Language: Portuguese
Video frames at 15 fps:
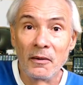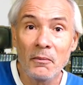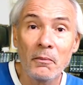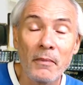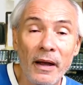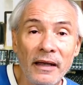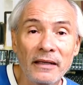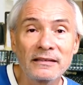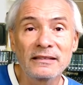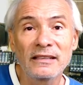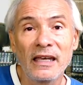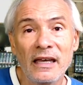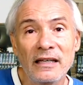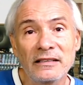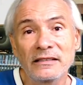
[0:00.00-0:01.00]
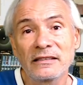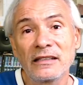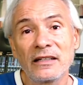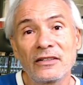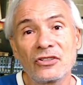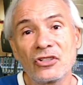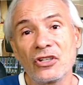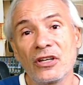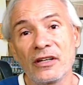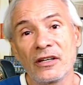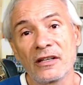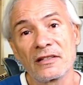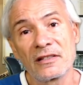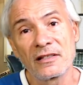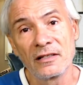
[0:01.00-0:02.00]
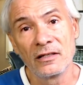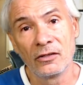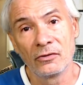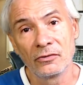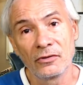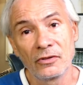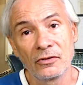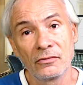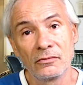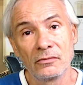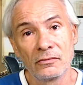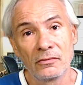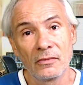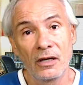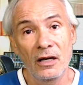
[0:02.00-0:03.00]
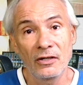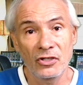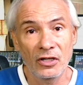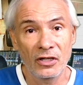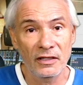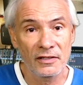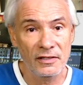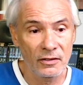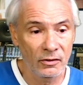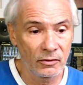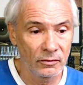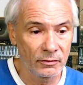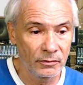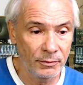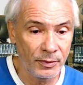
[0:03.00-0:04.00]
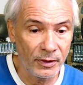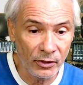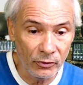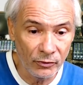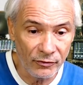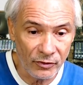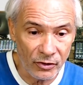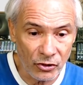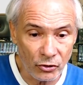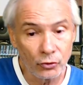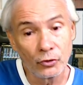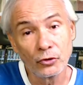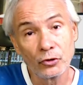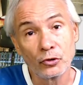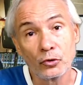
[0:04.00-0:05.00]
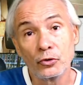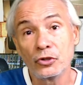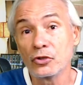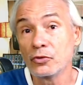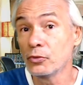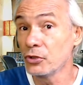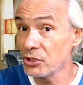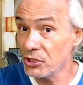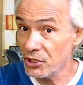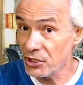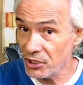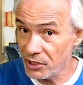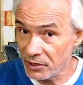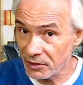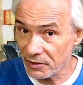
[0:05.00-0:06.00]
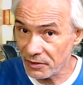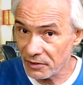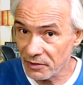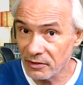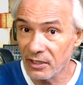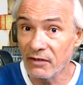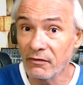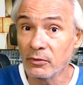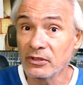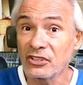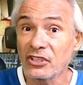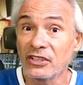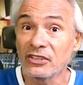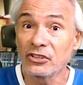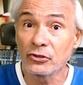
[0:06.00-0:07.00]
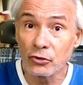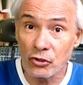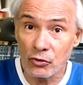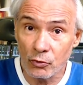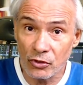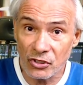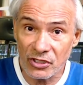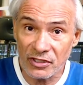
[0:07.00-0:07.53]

Mas esta geração a geração, pelo visto, dos últimos dias, devemos deixar esses últimos